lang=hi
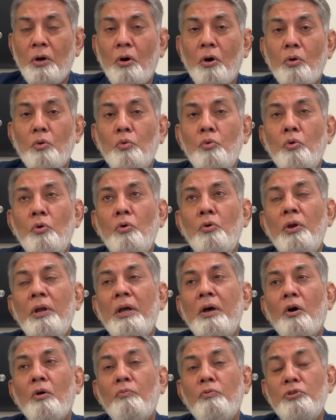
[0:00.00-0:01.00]
और
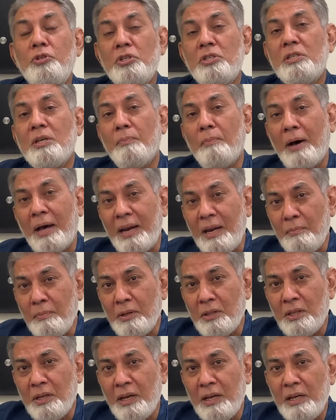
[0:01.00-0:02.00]
उन्होंने और वो जिस ज़माने
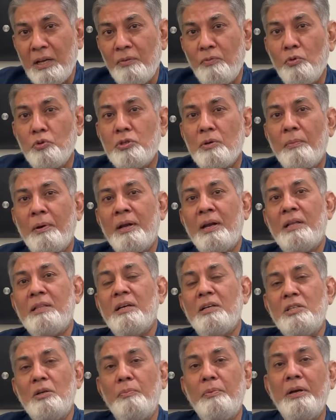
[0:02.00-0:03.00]
में थे ये वो ज़माना
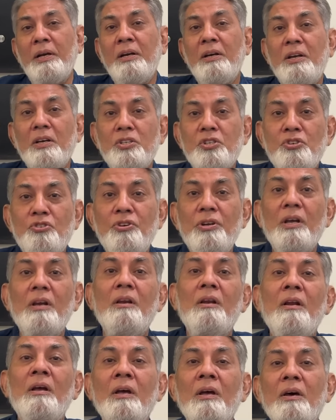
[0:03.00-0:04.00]
था जब
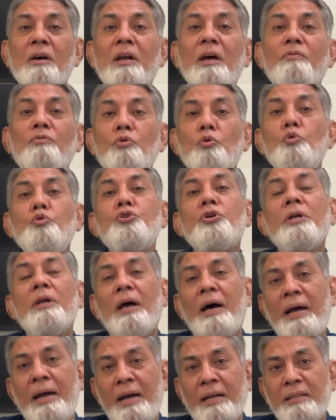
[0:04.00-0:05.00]
इंडस्ट्रियल रेवोल्यूशन
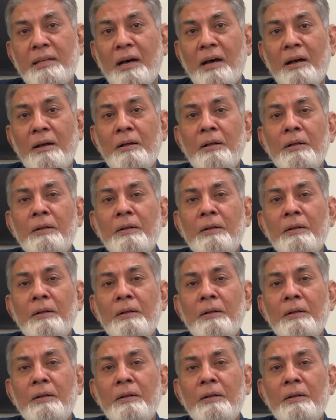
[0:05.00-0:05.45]
आया था